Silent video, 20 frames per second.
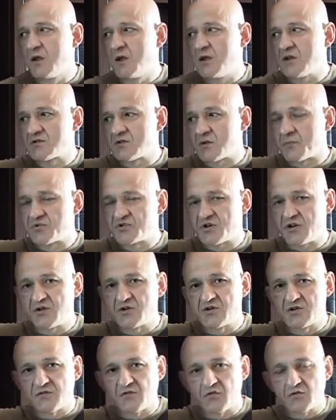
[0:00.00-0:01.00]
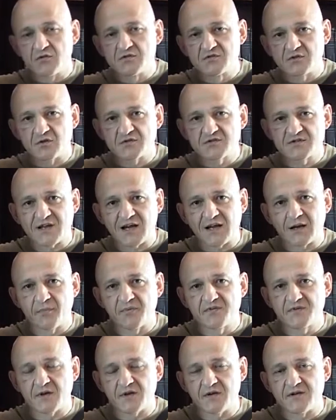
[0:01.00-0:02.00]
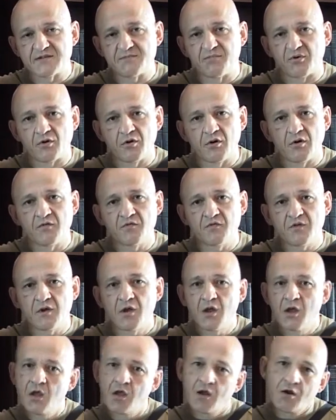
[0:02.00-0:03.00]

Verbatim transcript: Jest to przejście wiodące do skarbca i zbrojowni,